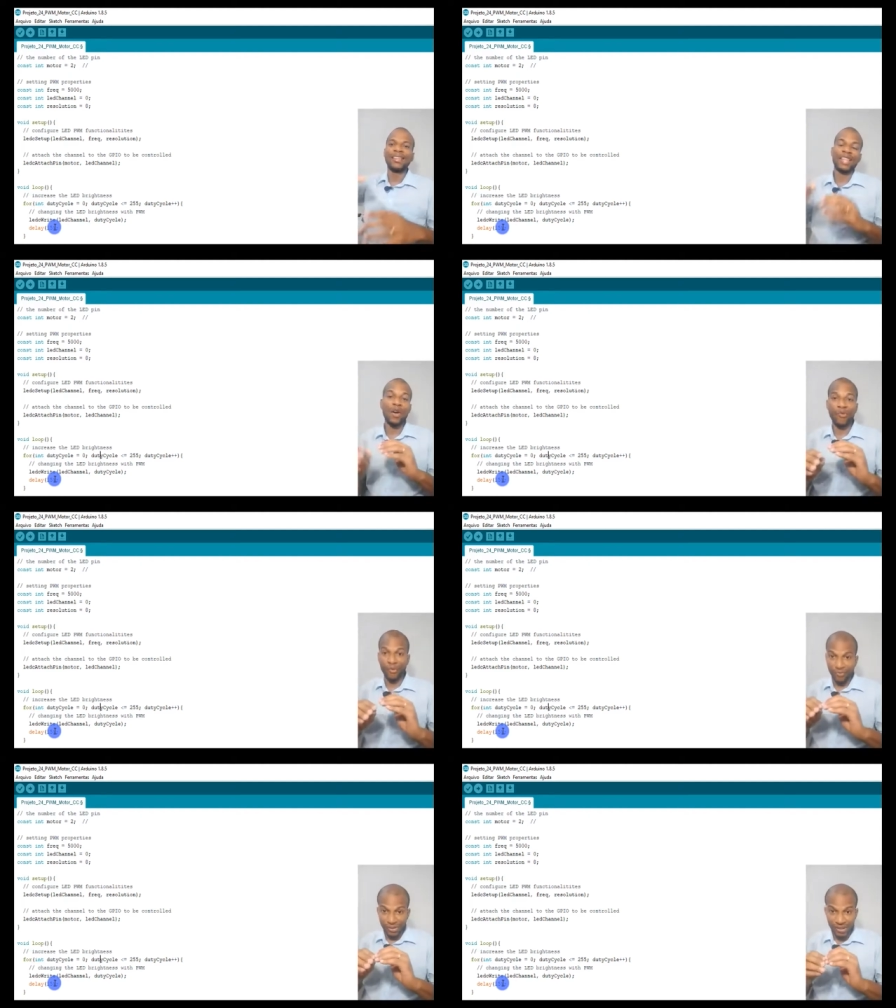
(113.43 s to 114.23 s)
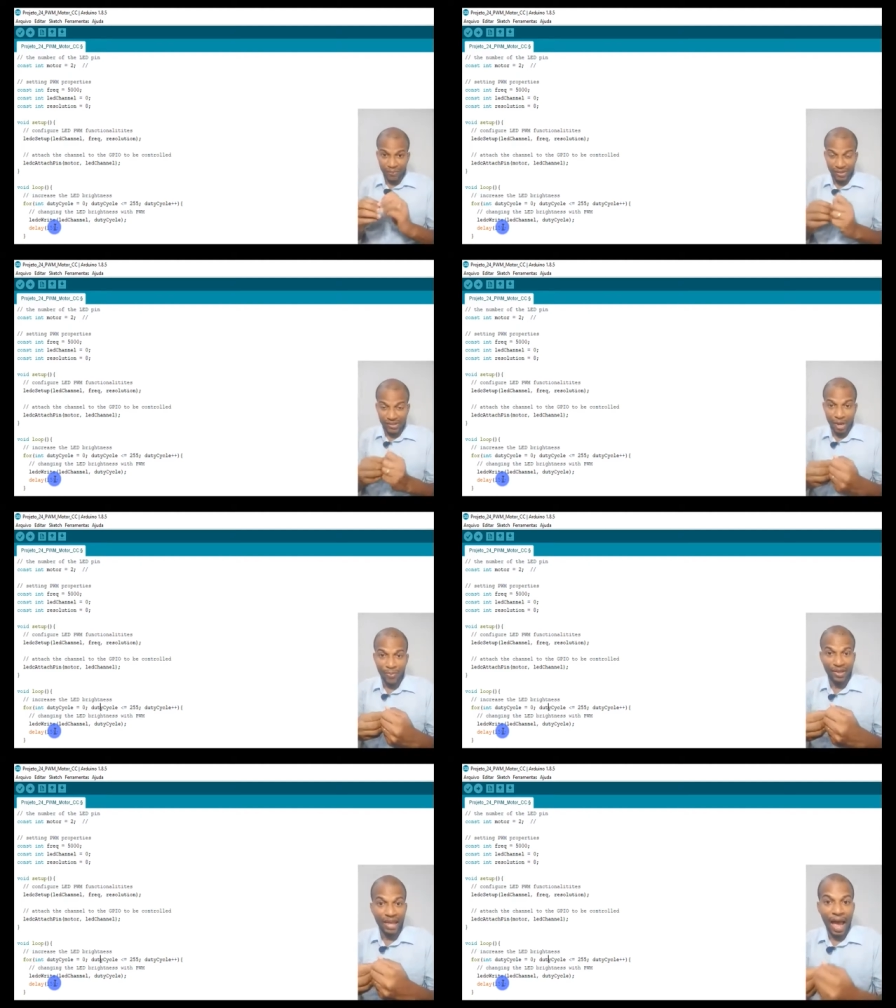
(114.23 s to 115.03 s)
Então, você precisa
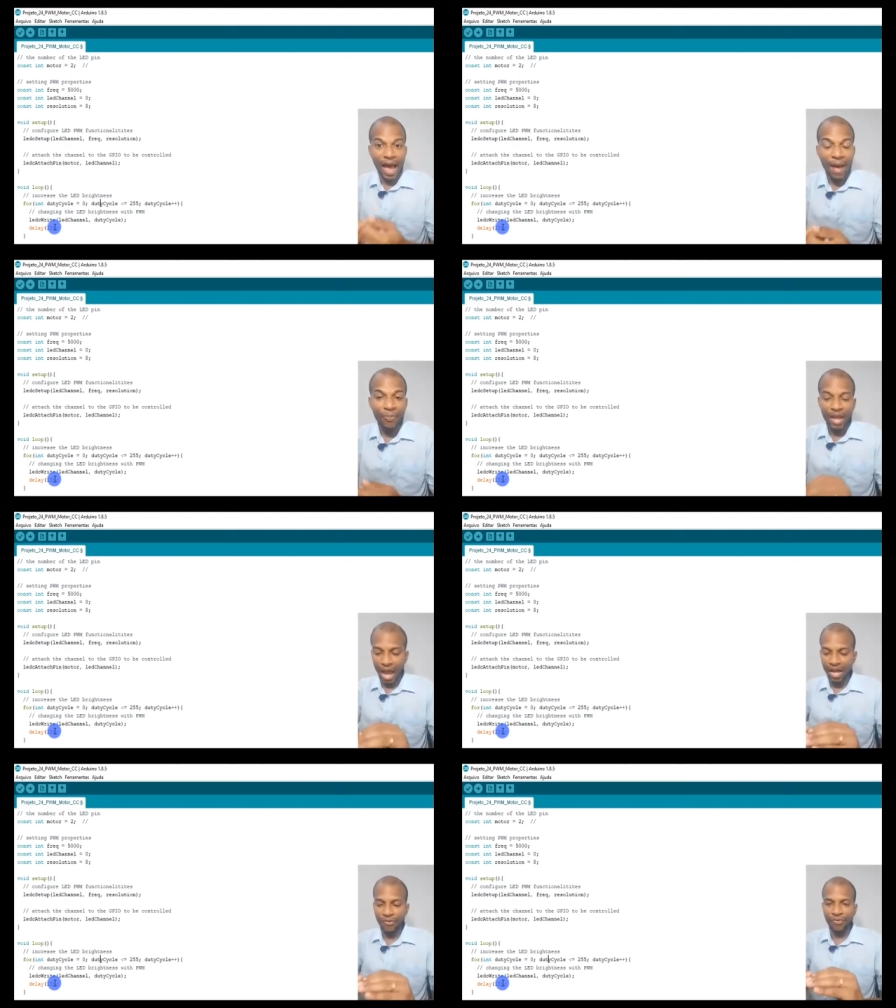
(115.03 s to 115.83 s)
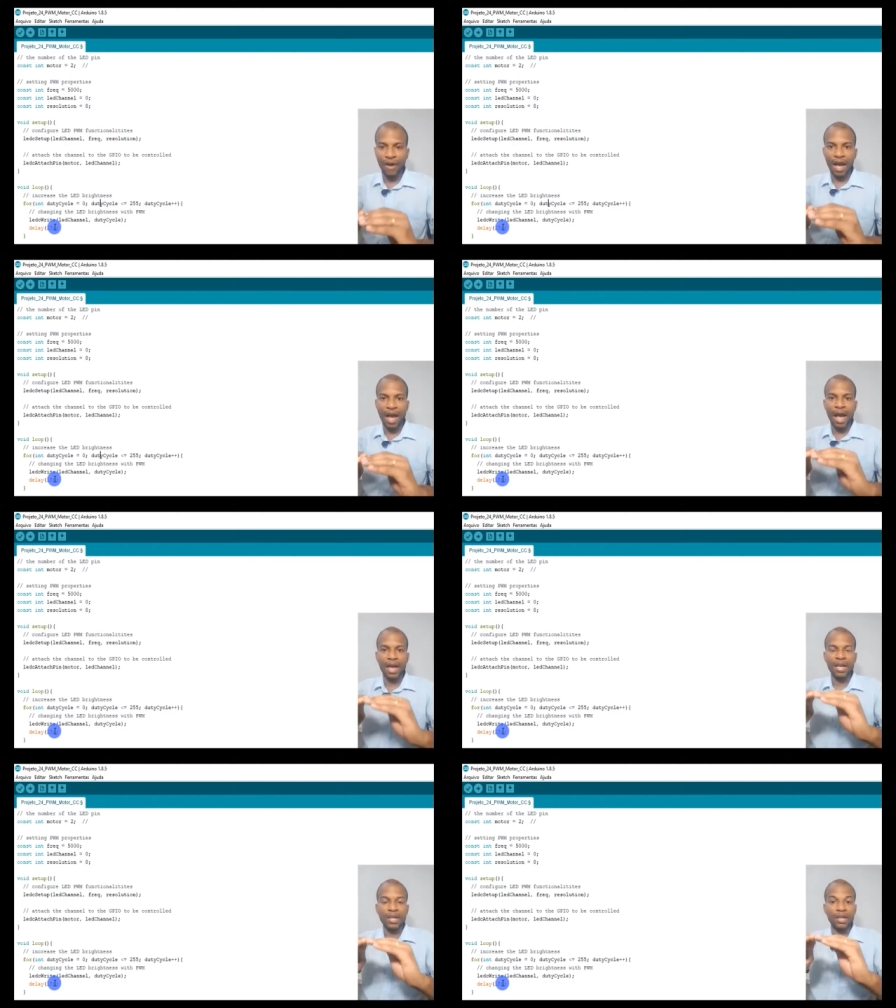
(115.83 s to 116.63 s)
aumentar, aí ele
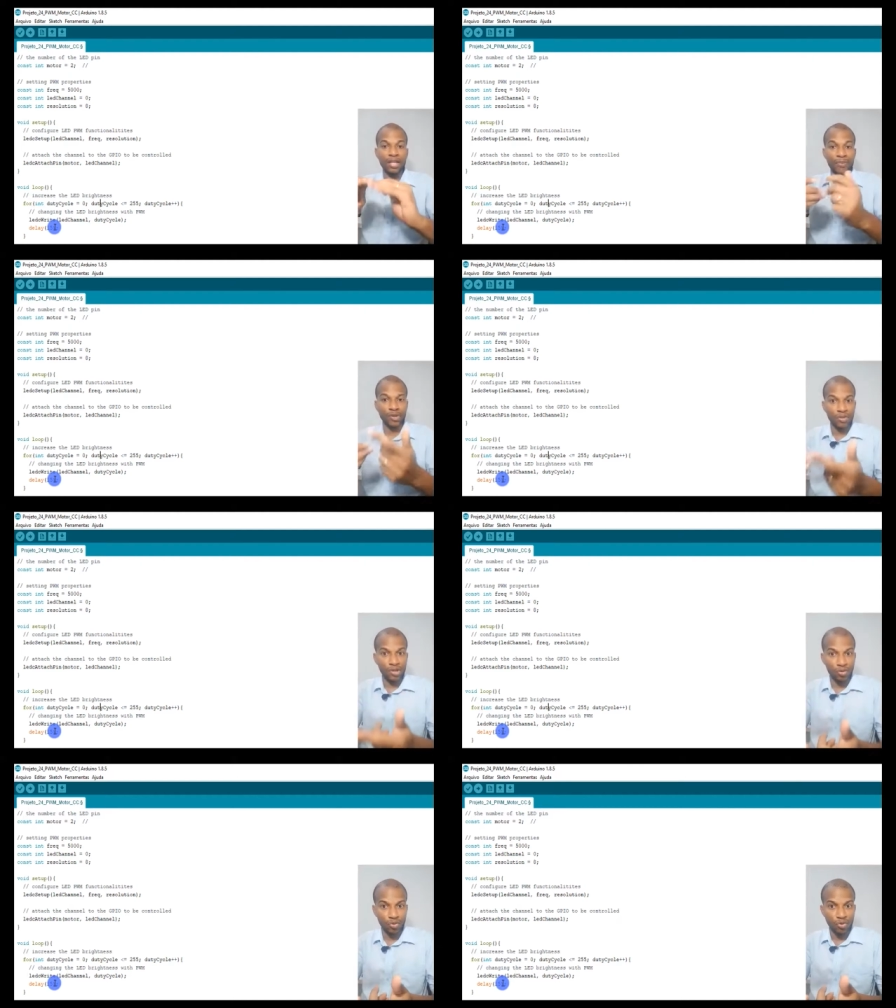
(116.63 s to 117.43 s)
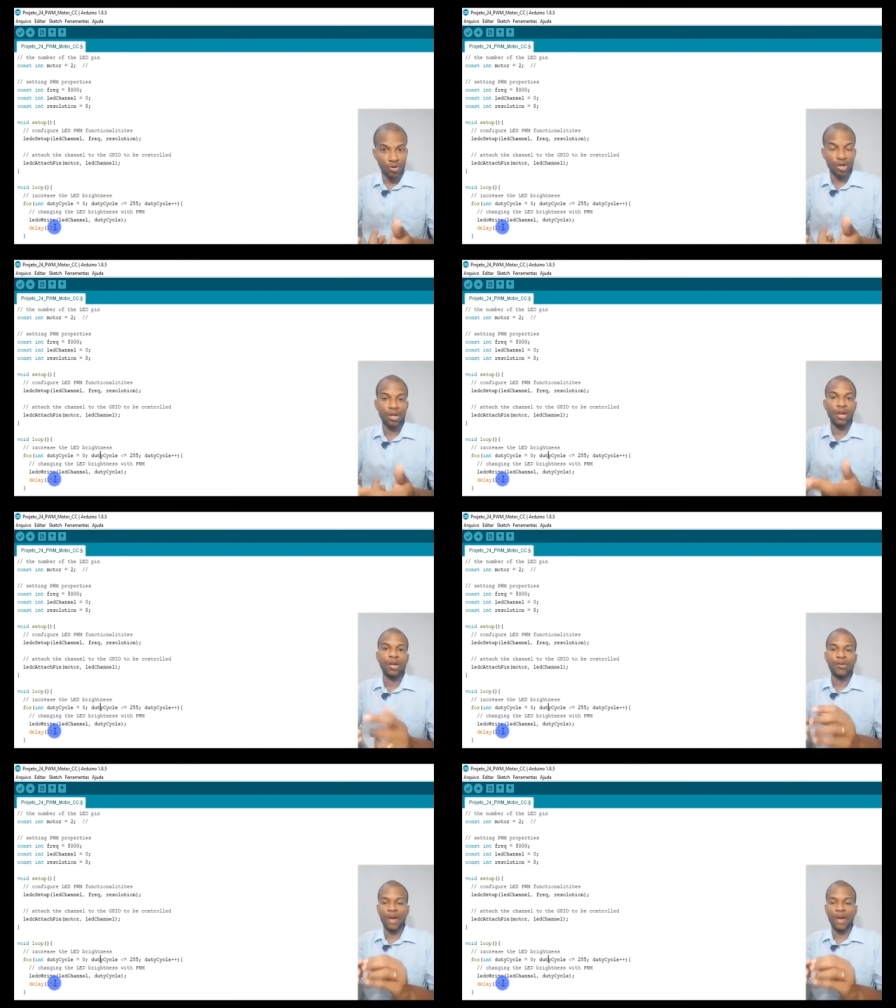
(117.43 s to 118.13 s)
vai e depois diminui,